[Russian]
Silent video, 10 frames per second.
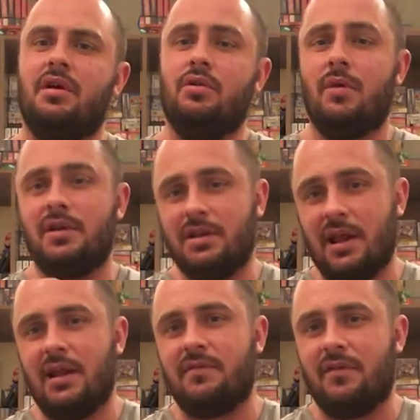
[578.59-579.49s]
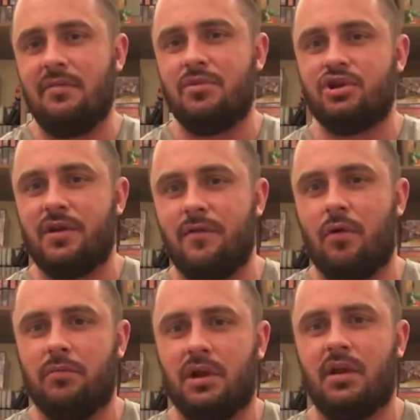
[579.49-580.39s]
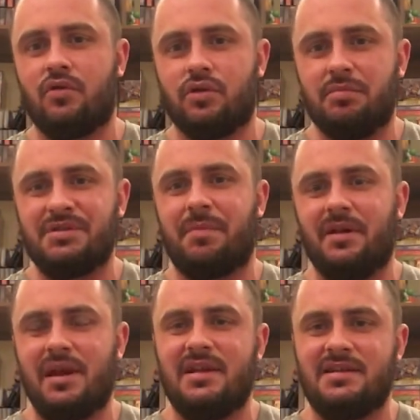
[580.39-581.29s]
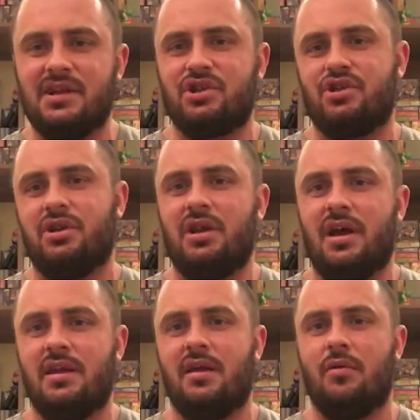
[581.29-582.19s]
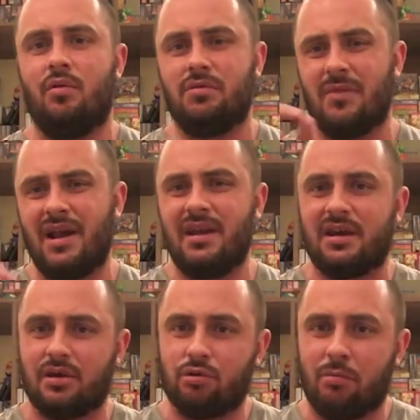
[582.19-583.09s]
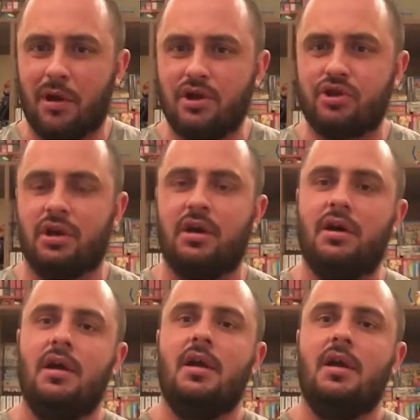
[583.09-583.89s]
Но ну, а не для этого ли мы живем? Для того, чтобы исполнялись наши желания. От маленьких до больших.